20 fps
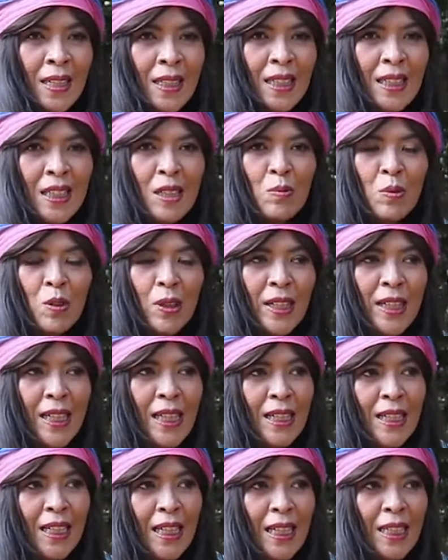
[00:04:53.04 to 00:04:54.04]
Kita mulai
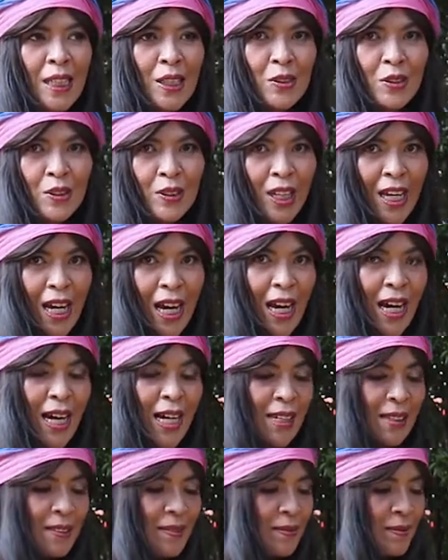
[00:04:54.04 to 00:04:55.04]
dari karir dulu
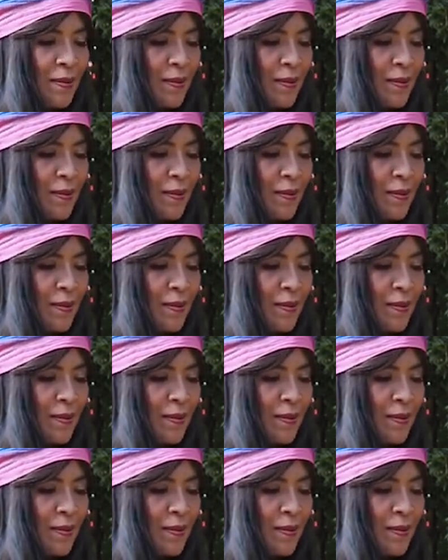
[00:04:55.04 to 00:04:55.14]
ya.